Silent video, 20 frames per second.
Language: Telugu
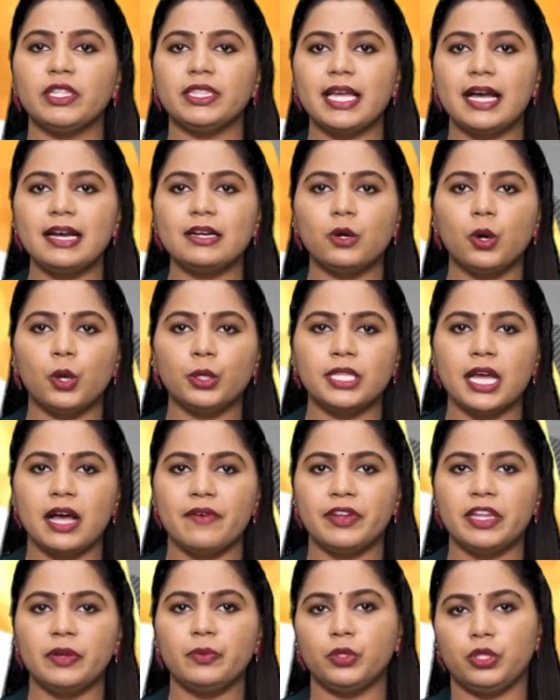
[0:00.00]
వద్ద
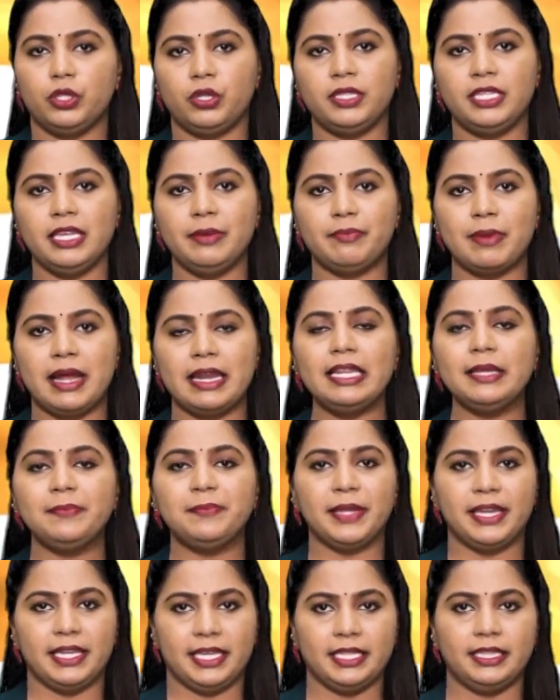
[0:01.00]
గోదావరి ఉధృతి మళ్లీ
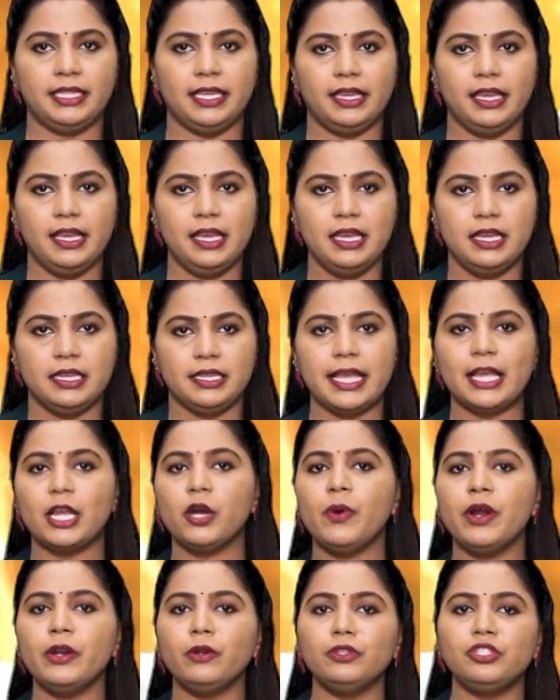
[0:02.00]
పెరిగింది
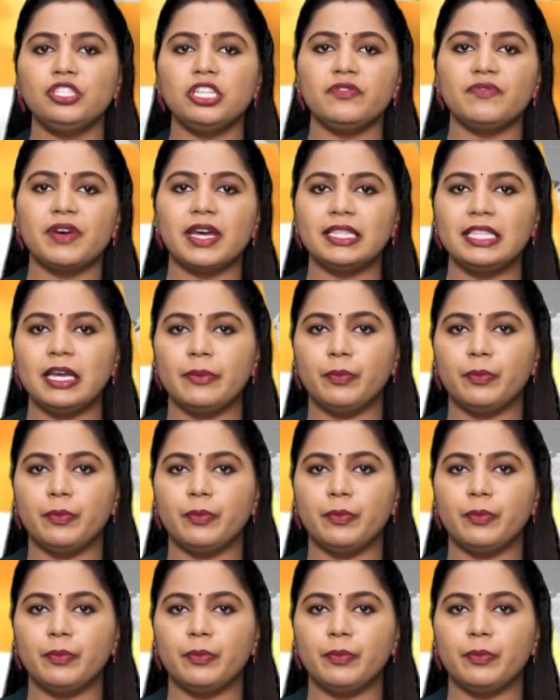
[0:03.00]
ఎగువ నుంచి వరద